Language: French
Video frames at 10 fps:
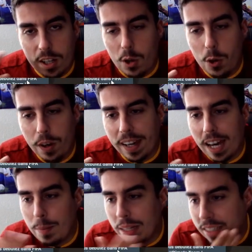le
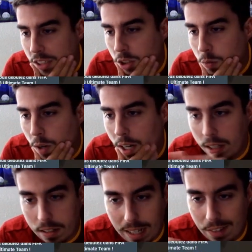Real Madrid. Donc
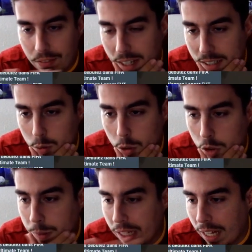voilà, la France, joueur
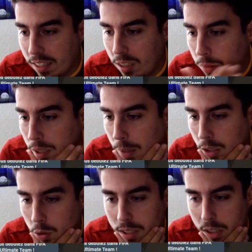de prêt Hakimi,
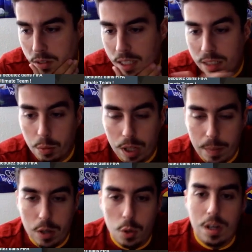Barcelone, Arsenal pour les
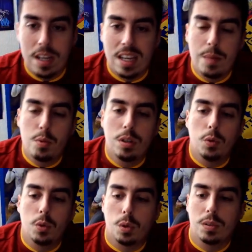maillots. Et pour les
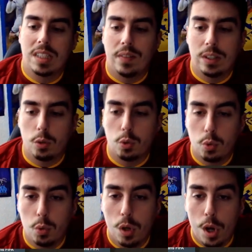cuissons, ça va être du
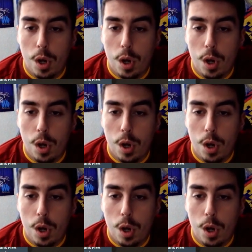coup